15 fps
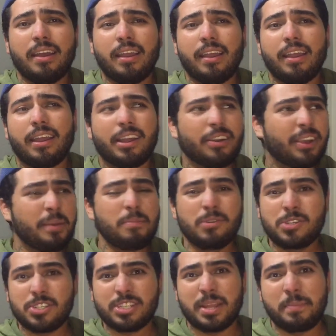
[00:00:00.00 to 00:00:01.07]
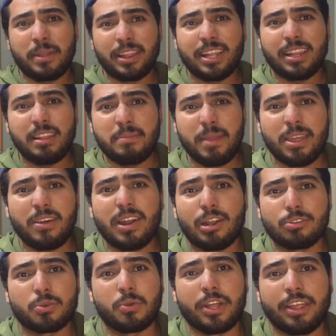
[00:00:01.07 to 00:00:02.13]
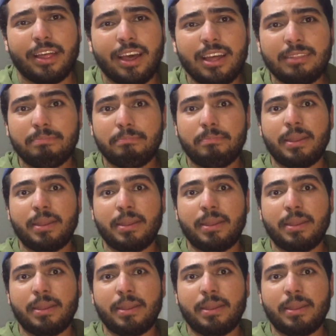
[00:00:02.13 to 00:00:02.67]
Eh, creo que muchos también tienen miedo a la oscuridad,